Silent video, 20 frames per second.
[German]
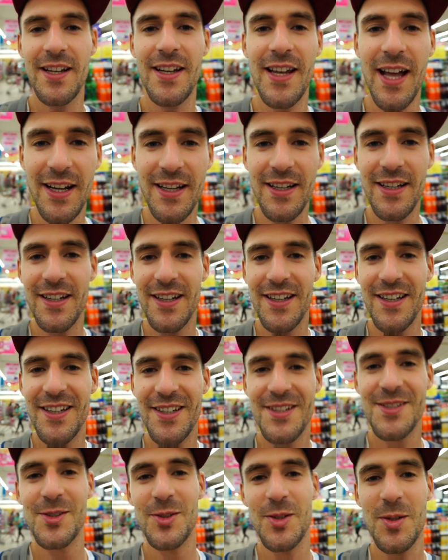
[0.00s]
lange
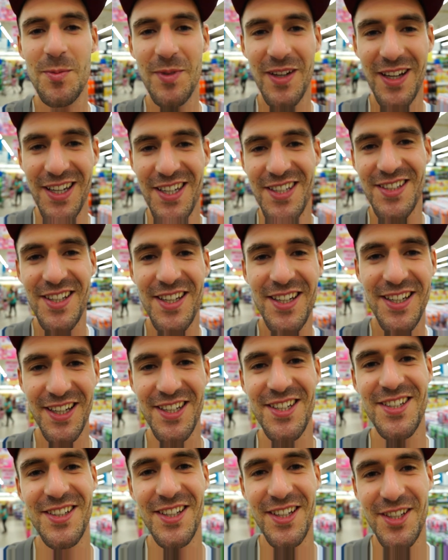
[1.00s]
zu einem richtig,
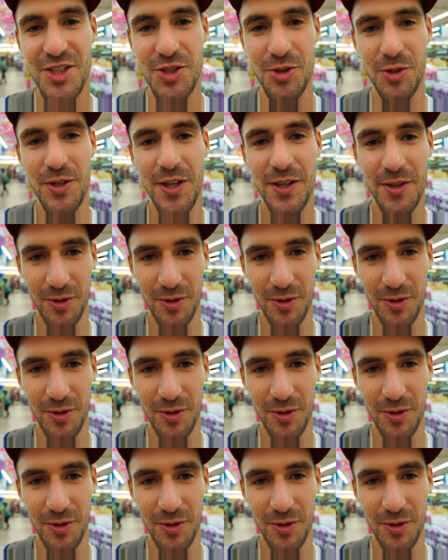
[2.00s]
richtig schönen